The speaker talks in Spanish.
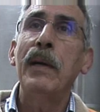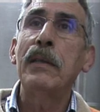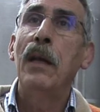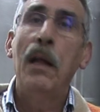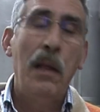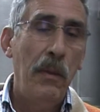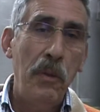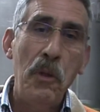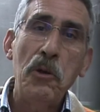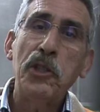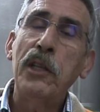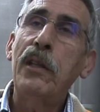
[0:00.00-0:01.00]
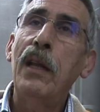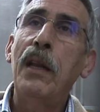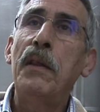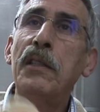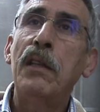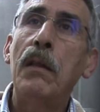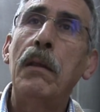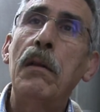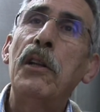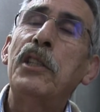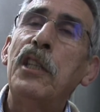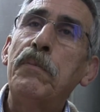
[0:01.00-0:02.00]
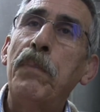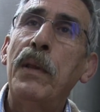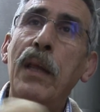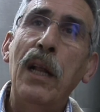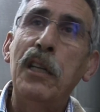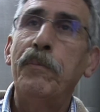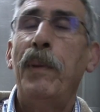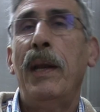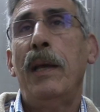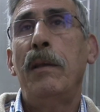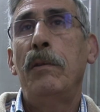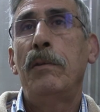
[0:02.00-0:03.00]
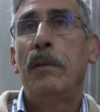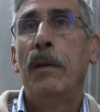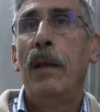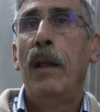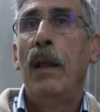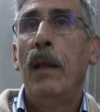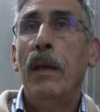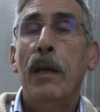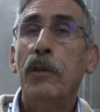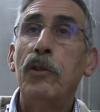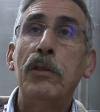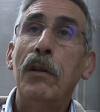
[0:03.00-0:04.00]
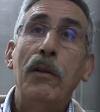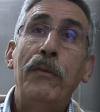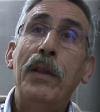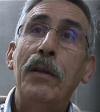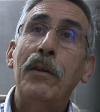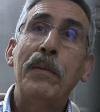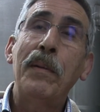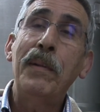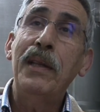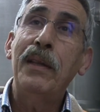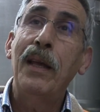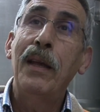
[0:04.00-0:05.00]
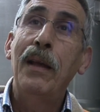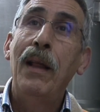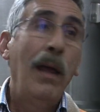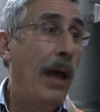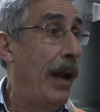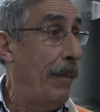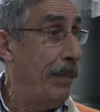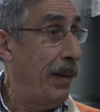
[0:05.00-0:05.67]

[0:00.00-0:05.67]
más. No se tienen distinciones especiales para ellos. Ese es el oficio normalmente. Ahora,